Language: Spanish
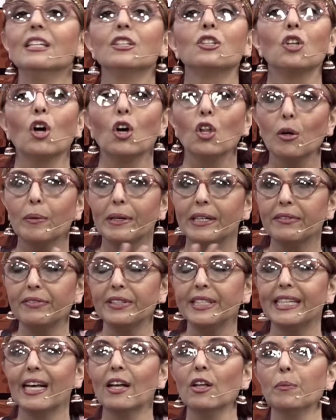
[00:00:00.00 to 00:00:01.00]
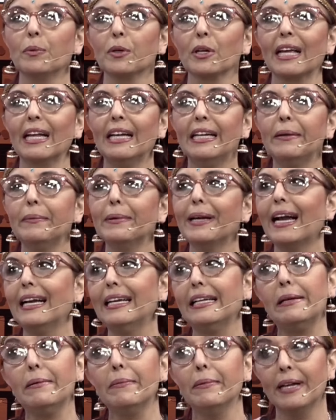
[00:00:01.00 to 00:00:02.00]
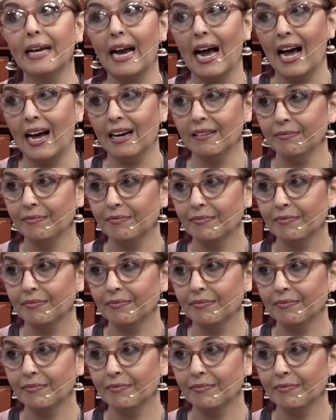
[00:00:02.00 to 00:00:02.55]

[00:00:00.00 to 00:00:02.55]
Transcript: Todo beneficiado porque ah, Libra Libra